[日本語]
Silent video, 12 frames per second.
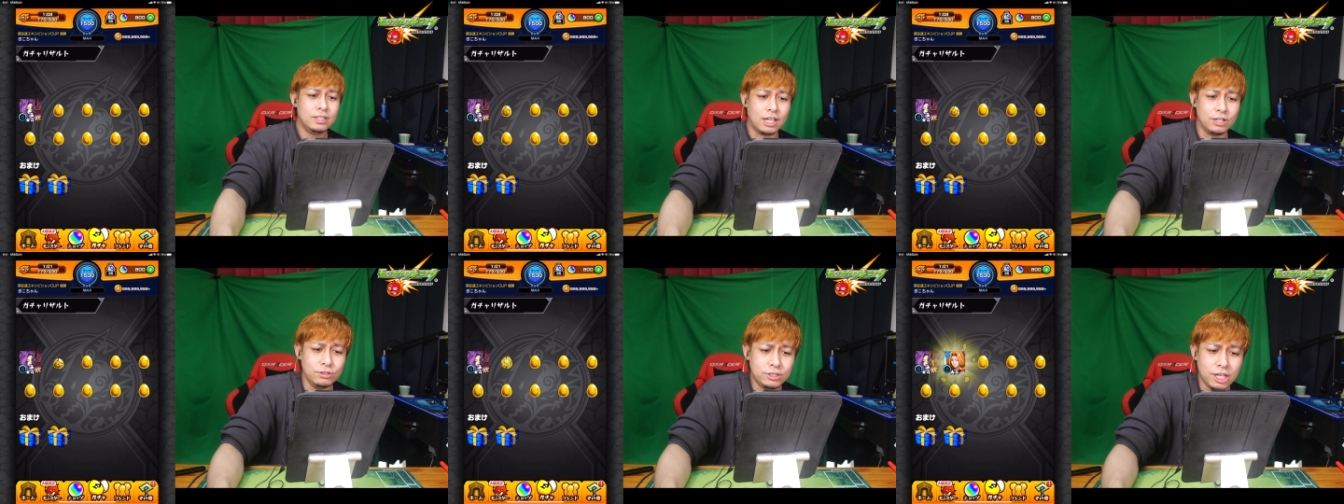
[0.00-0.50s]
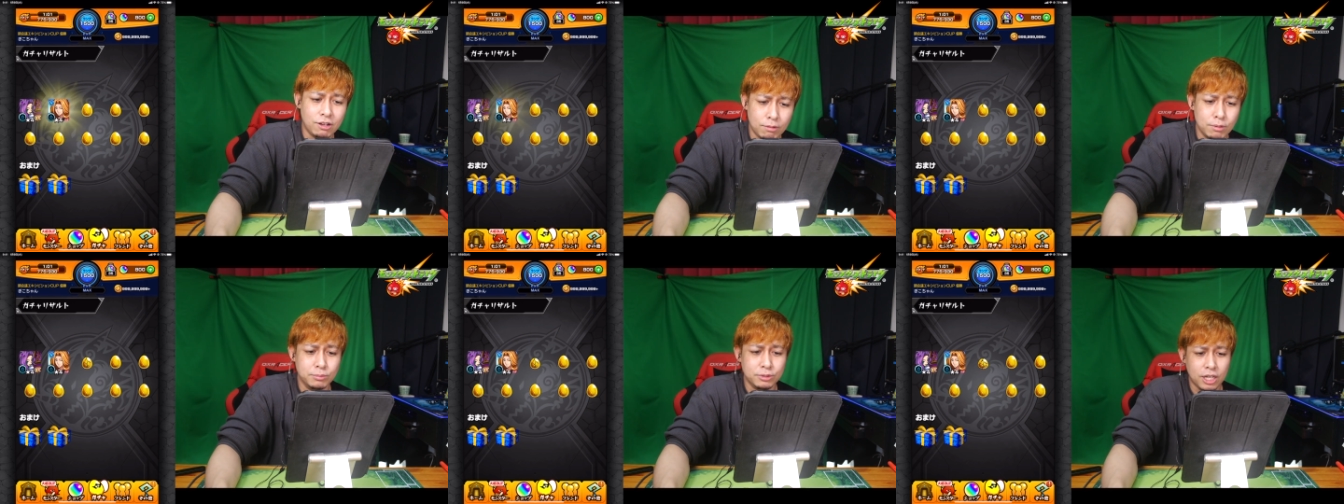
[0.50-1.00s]
え、ルキアは
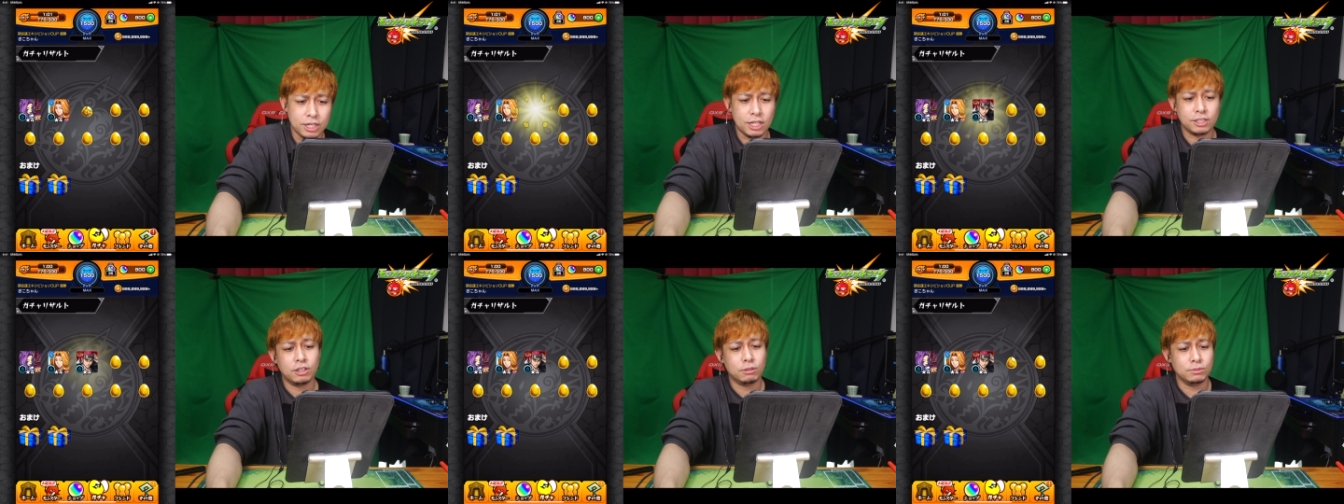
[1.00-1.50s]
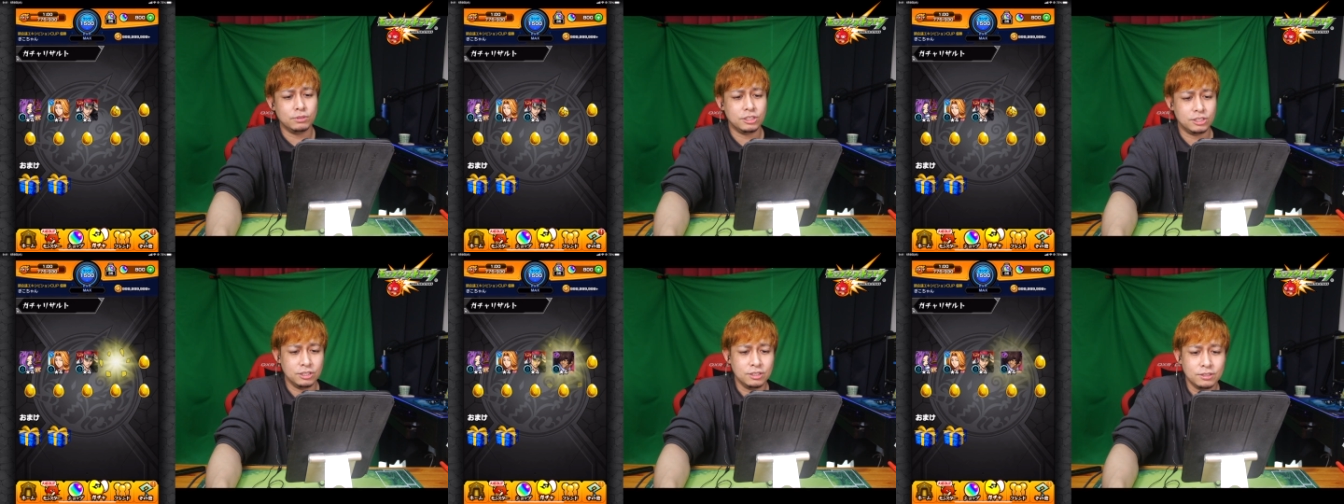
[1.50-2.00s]
もう無限出てくれても嬉しい。